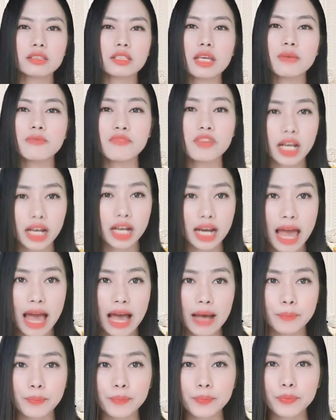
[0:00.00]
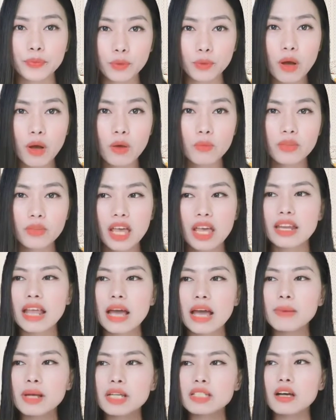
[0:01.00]
tìm việc làm đúng không
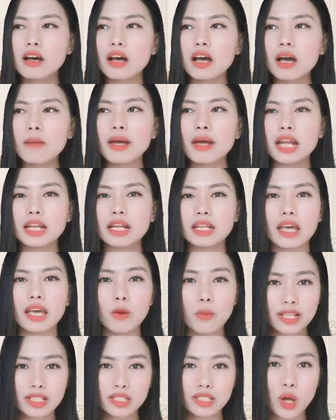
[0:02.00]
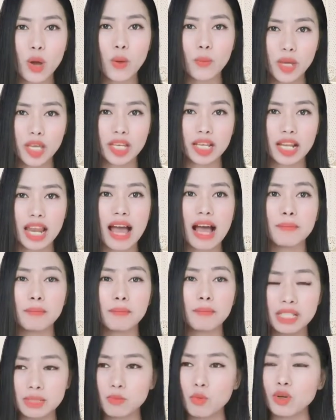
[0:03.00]
đã bao giờ các bạn đặt kế hoạch cho mình là
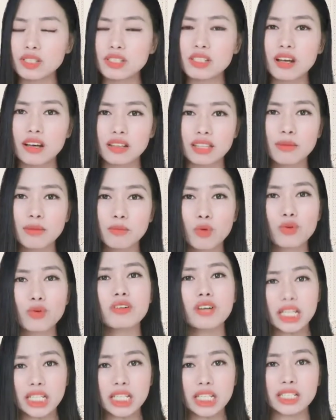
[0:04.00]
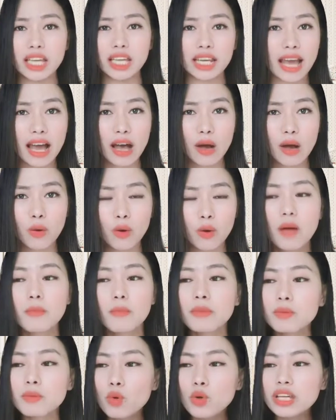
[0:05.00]
mình muốn trở thành một người như thế nào
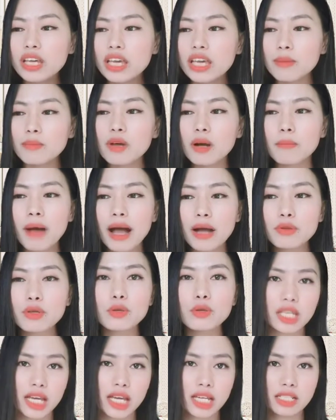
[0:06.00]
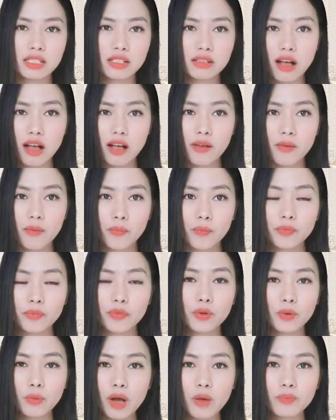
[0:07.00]
mình muốn kiếm được bao nhiêu tiền chưa
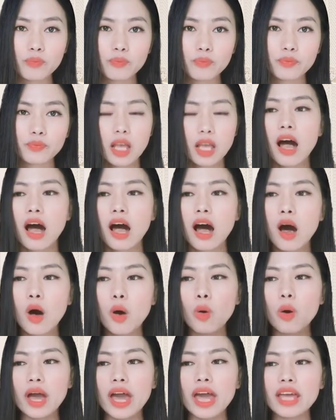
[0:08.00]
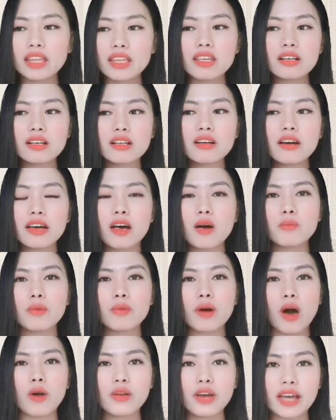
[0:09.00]
đúng không hầu hết những người không
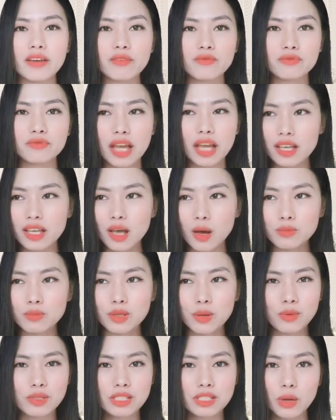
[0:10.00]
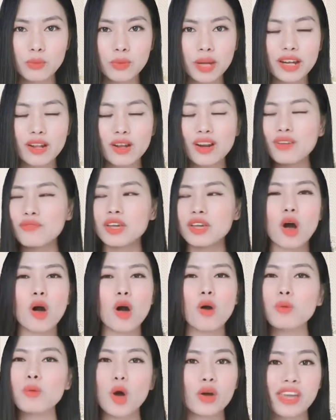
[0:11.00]
có được thành, thành công trong cuộc sống này đó là vì họ
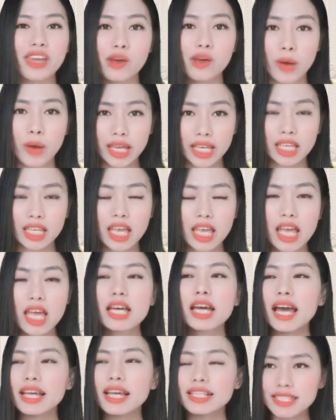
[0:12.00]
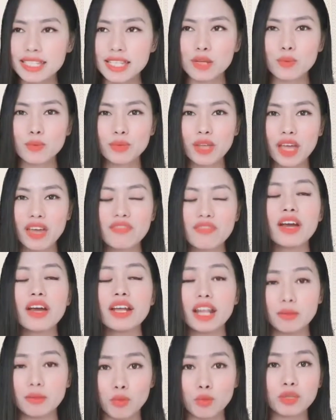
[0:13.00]
không có kế hoạch cái gì cũng thế phải
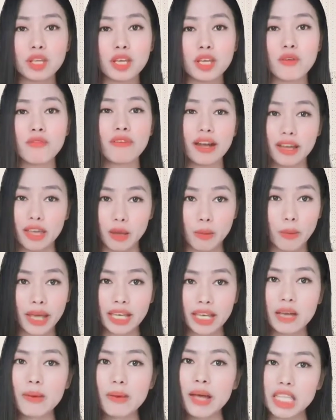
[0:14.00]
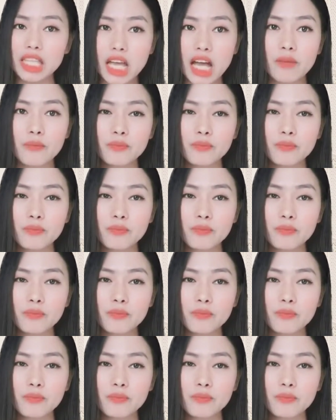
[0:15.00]
đặt mục tiêu và kế hoạch các bạn nhé